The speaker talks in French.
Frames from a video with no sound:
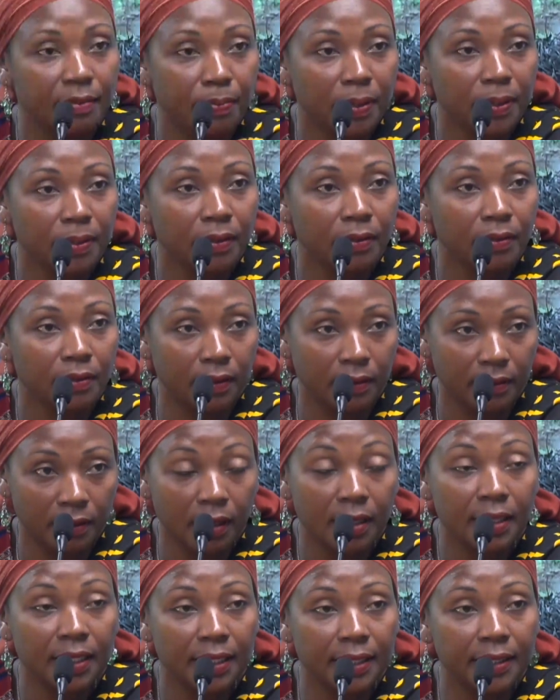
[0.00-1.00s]
pendant
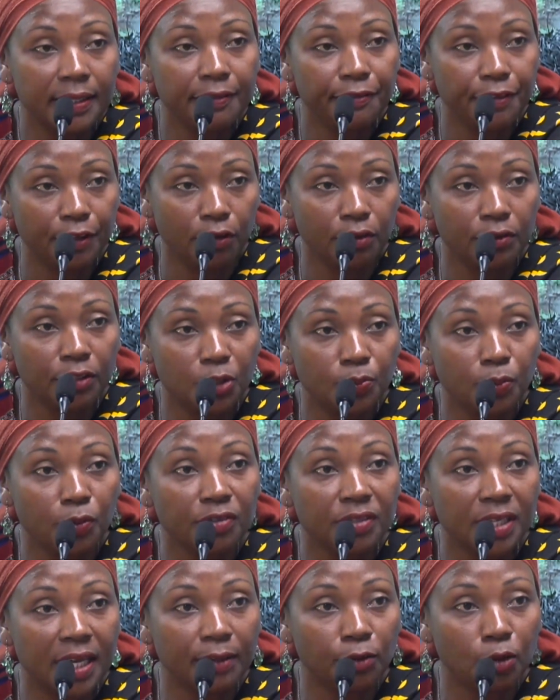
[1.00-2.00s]
dans les différents
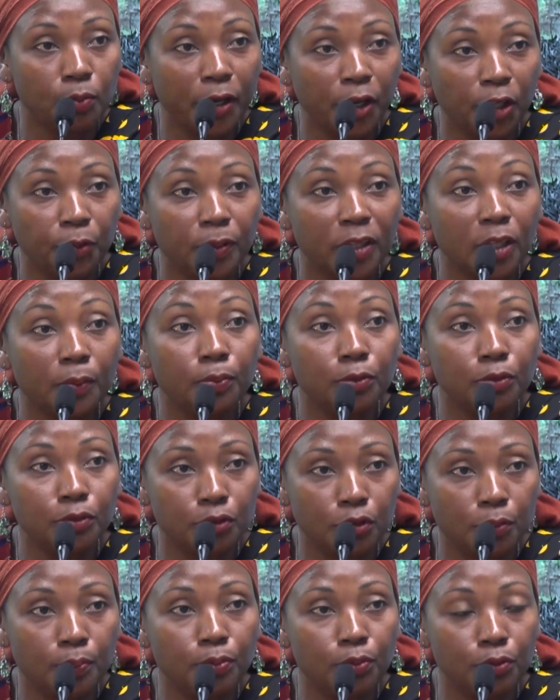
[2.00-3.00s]
dispensaires de Mayotte pendant
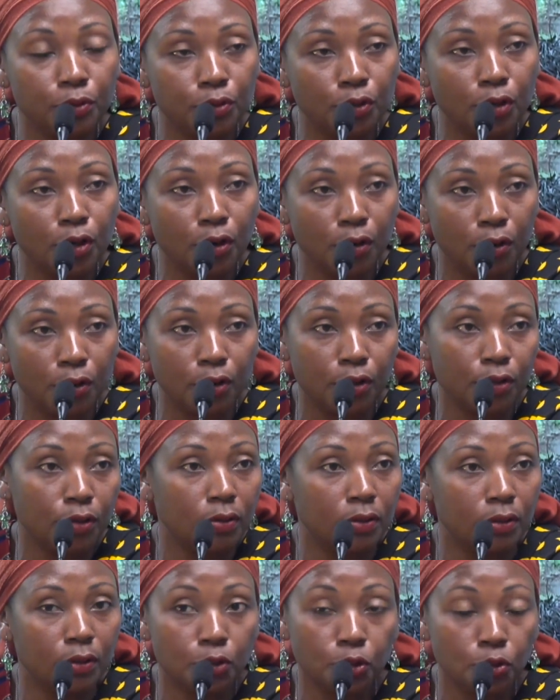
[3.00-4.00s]
plusieurs
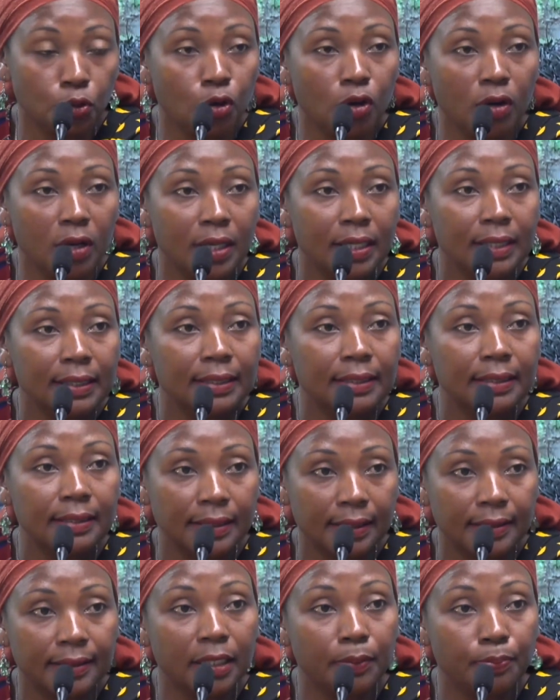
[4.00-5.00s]
jours.
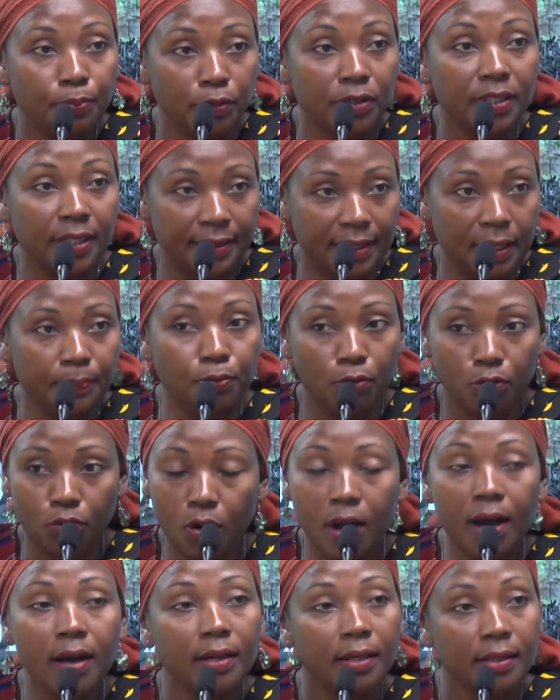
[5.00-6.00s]
C'était pour,
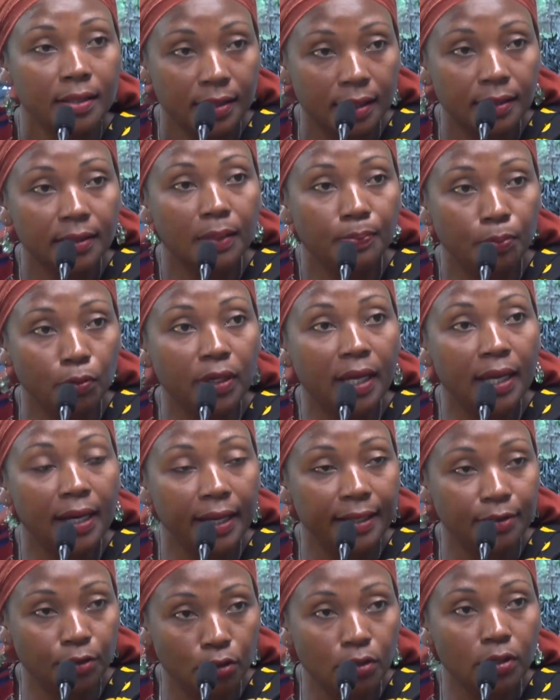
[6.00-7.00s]
pourquoi C'était pour quelle
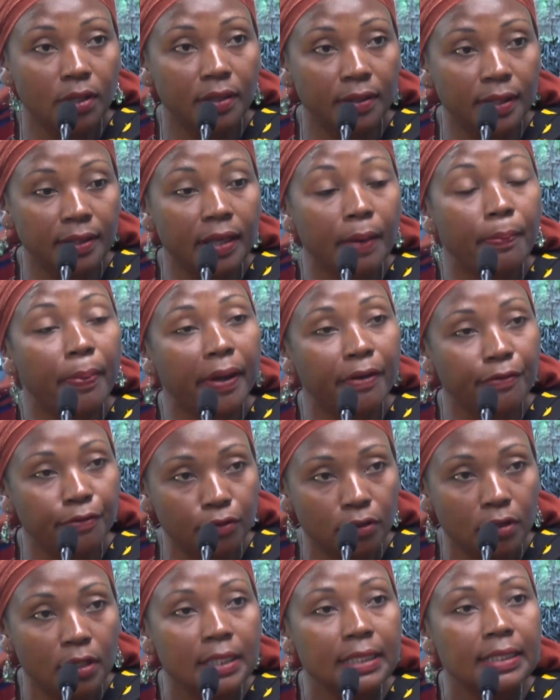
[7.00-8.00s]
raison, d'après
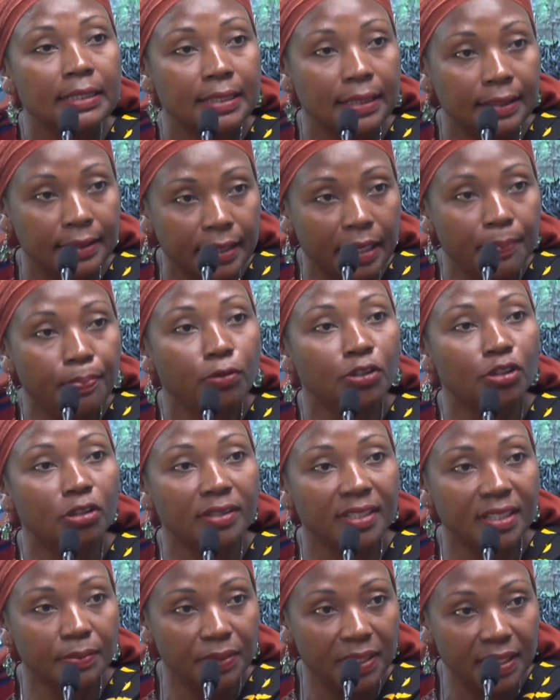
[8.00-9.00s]
vous C'était pour
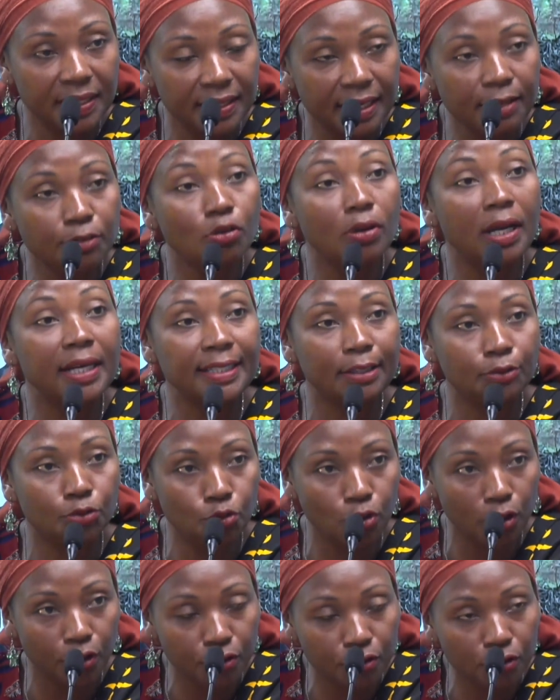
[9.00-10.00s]
sensibiliser sur la
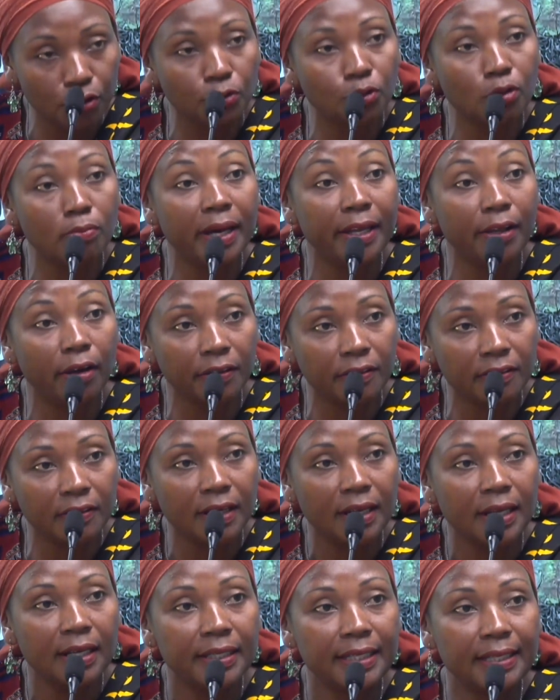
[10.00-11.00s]
situation de Mayotte,
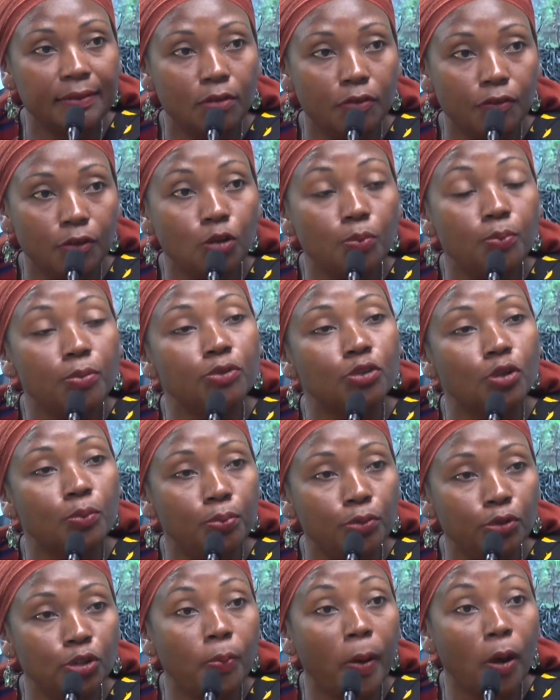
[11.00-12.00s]
hmm. qui devait de plus en
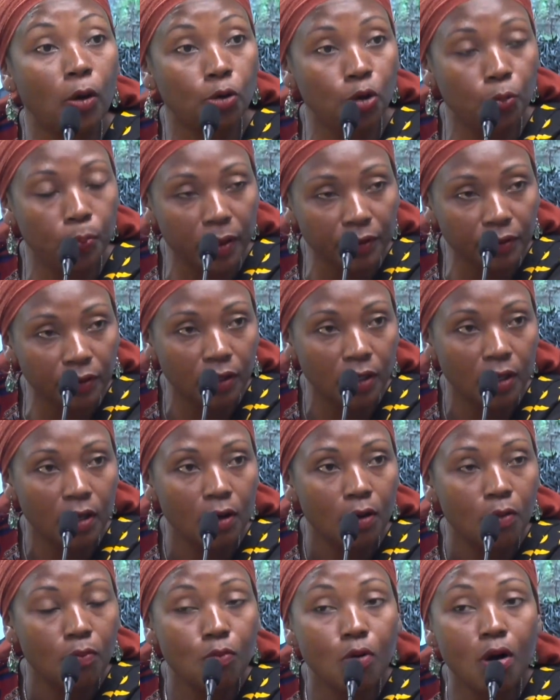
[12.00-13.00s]
plus préoccupante. Hmm.
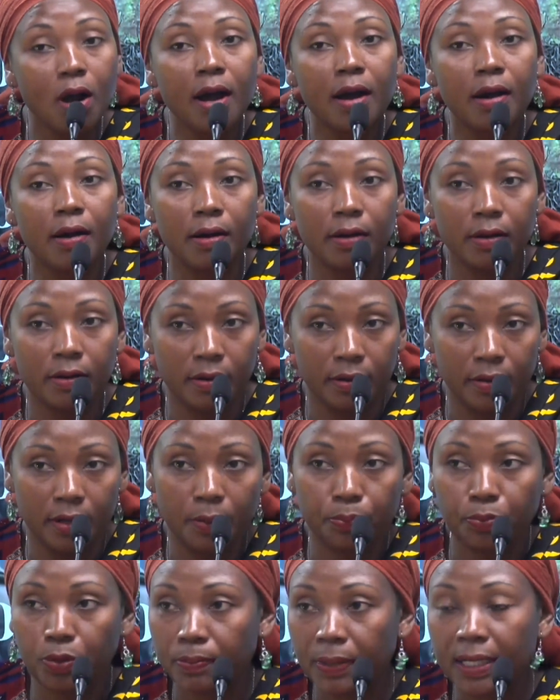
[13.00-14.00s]
Moi euh,
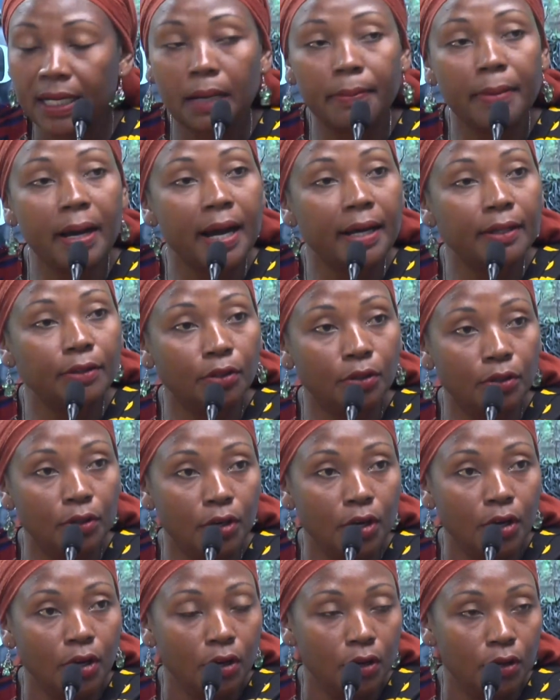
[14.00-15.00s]
et puis mes camarades euh,
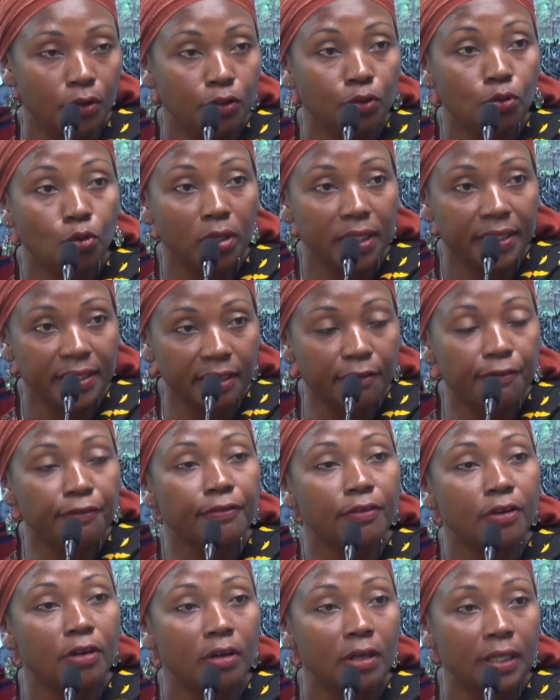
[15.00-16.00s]
du
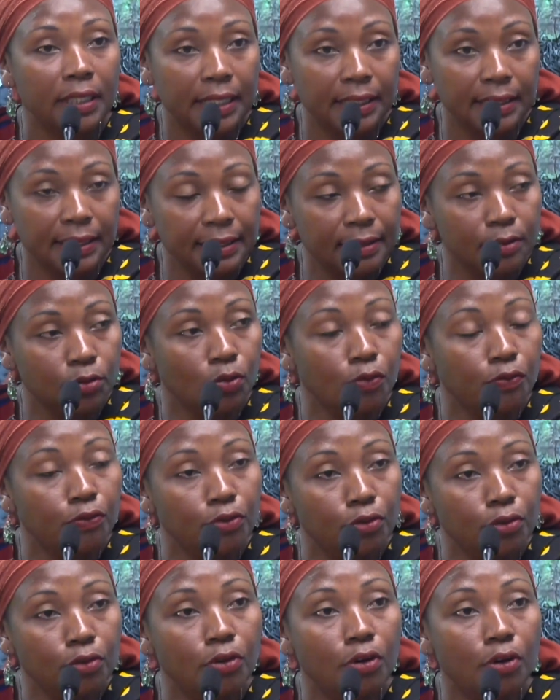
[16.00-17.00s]
collectif, qu'est-ce qu'ils ont
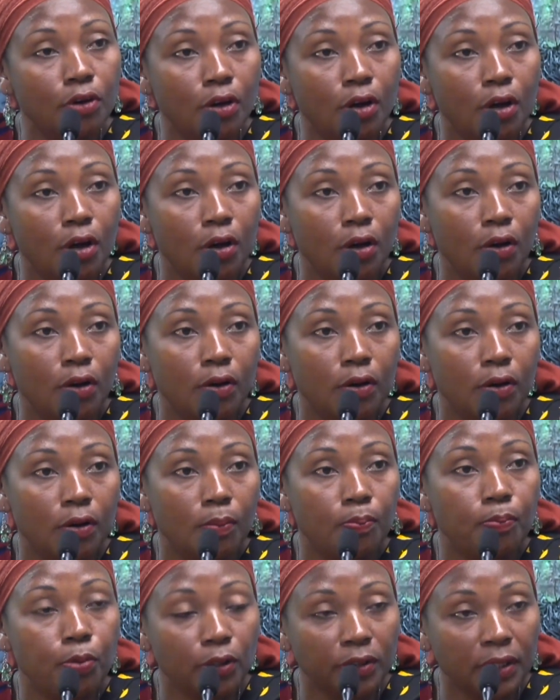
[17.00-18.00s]
voulu euh,
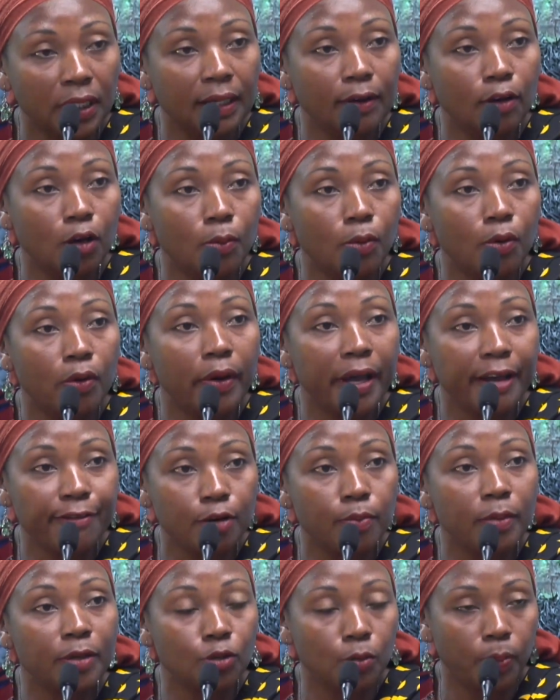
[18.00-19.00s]
porter comme
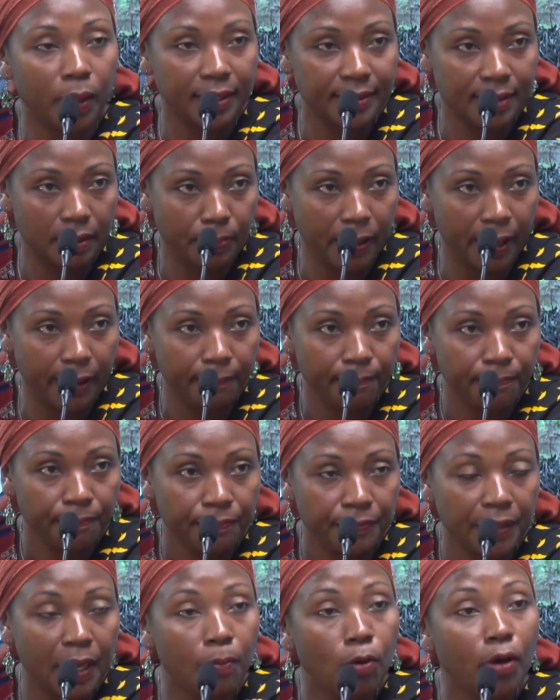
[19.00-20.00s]
information principale
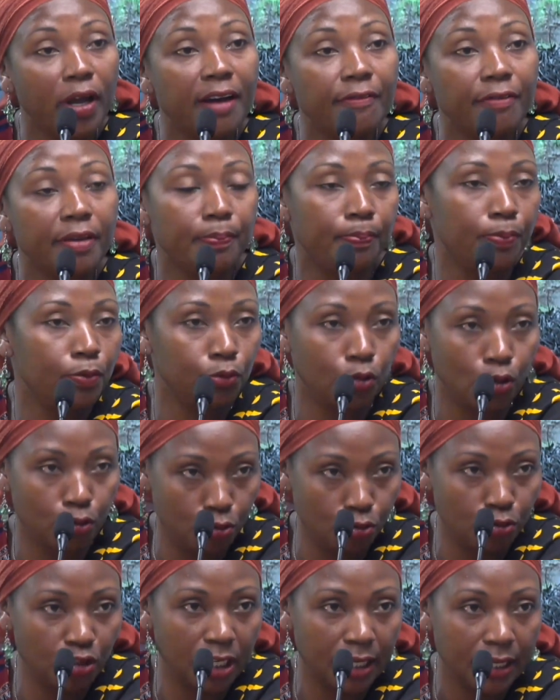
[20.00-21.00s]
D'abord, il y avait plusieurs
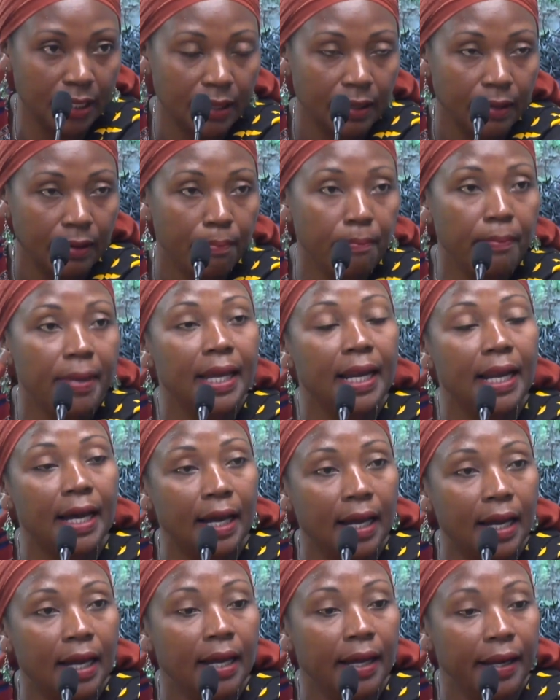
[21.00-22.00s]
sujets. Mm. Mais
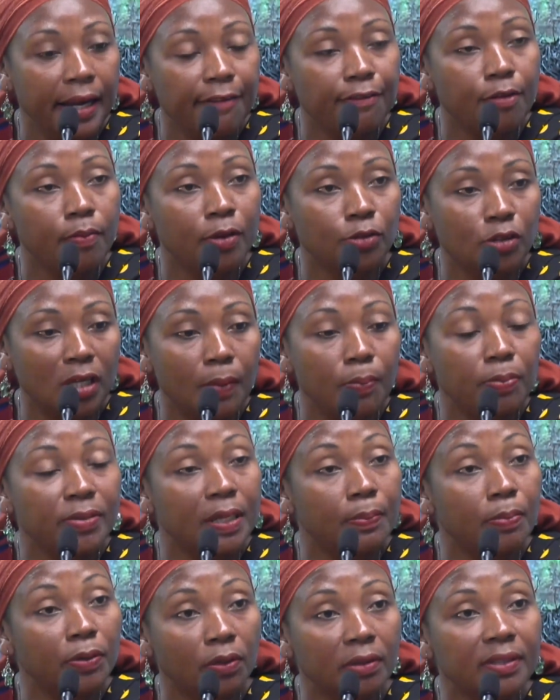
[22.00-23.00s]
l'information la, plus
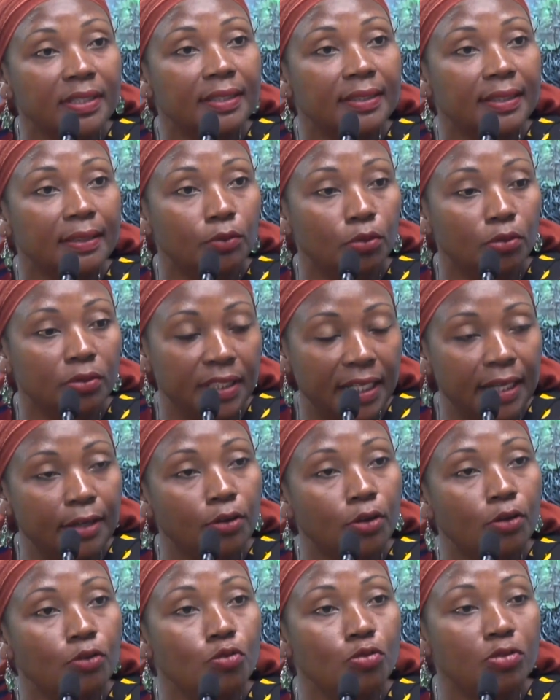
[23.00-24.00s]
importante, c'était de dire
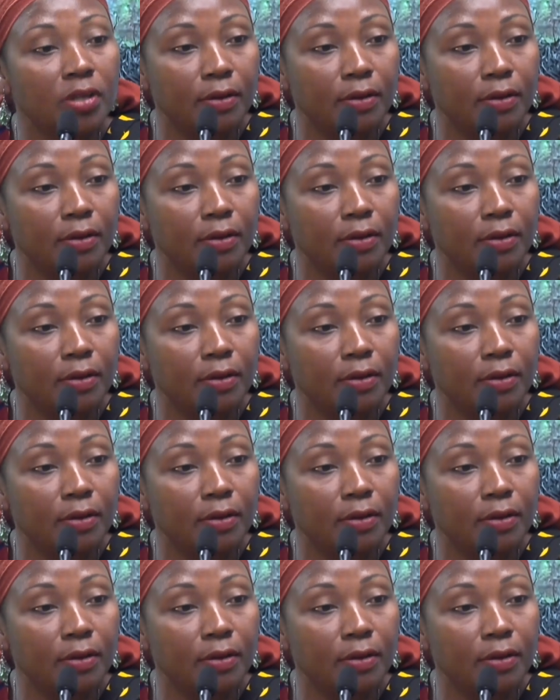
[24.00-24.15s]
que nous,